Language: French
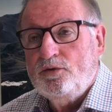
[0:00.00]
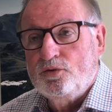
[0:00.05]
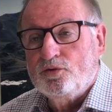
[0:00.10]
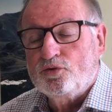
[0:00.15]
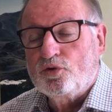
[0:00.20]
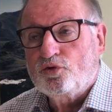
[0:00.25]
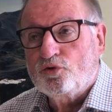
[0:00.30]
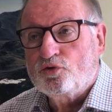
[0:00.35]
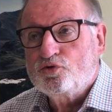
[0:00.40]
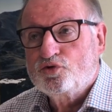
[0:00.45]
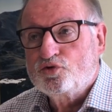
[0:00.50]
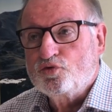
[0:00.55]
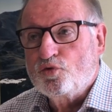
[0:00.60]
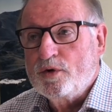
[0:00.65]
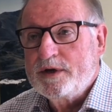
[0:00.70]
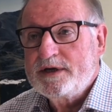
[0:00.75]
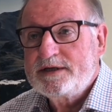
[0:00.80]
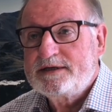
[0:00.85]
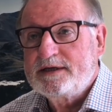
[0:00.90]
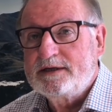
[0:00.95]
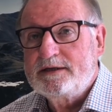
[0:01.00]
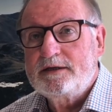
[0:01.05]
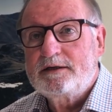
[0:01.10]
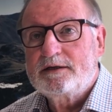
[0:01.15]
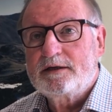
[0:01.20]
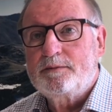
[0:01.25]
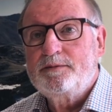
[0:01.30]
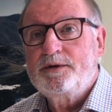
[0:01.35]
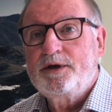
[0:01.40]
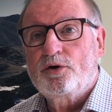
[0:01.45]
Notre souhait c'est
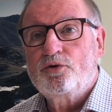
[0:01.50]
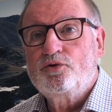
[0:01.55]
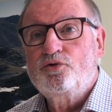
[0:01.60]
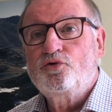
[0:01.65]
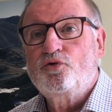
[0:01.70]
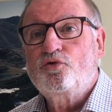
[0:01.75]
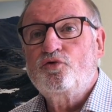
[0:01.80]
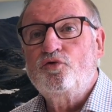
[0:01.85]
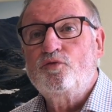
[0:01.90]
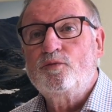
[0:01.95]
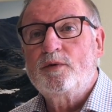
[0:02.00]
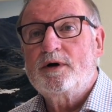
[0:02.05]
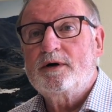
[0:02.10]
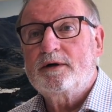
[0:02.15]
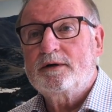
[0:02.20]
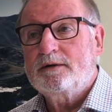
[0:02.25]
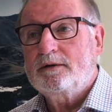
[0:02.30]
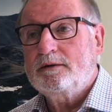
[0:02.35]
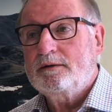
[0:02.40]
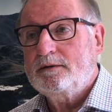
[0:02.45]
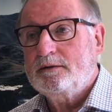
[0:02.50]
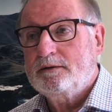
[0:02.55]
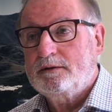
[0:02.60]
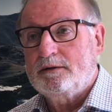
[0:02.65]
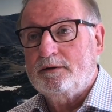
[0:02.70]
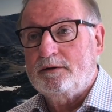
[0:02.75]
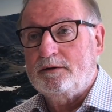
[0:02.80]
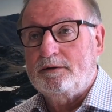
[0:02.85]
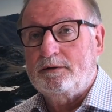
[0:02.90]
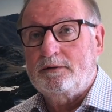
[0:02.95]
d'établir un document
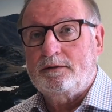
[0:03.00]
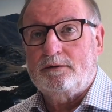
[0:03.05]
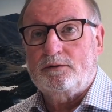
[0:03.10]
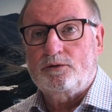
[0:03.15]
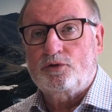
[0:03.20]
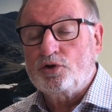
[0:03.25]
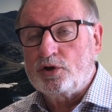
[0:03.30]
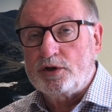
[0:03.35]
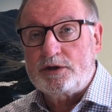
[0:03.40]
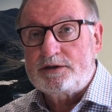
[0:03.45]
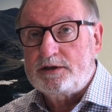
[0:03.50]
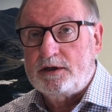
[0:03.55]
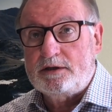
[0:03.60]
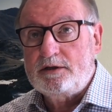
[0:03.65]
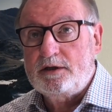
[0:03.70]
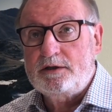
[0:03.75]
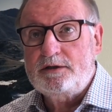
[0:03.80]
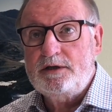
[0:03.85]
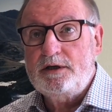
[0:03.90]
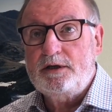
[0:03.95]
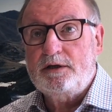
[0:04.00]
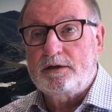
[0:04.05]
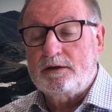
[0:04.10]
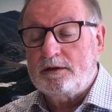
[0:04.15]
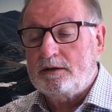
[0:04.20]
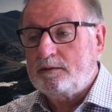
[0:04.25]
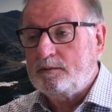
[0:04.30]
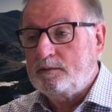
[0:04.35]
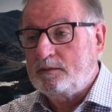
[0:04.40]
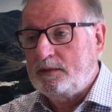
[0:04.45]
euh, très synthétiques,
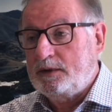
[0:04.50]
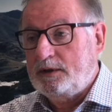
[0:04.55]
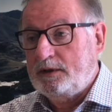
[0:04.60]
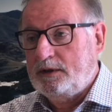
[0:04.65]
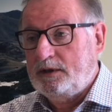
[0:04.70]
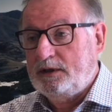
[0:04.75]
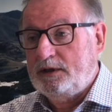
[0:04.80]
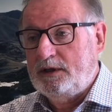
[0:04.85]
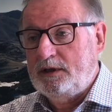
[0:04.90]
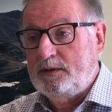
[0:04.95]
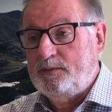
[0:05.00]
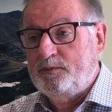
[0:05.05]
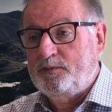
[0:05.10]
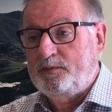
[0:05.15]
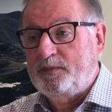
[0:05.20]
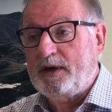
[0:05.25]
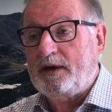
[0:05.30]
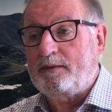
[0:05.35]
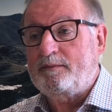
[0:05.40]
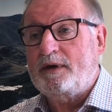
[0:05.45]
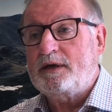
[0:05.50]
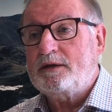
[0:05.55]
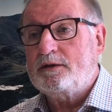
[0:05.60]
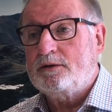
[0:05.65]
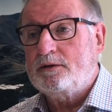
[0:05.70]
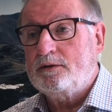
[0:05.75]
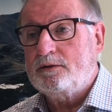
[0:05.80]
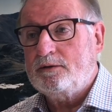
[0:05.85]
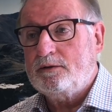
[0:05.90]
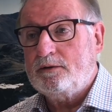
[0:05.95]
hein, mais qui
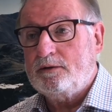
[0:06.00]
permettent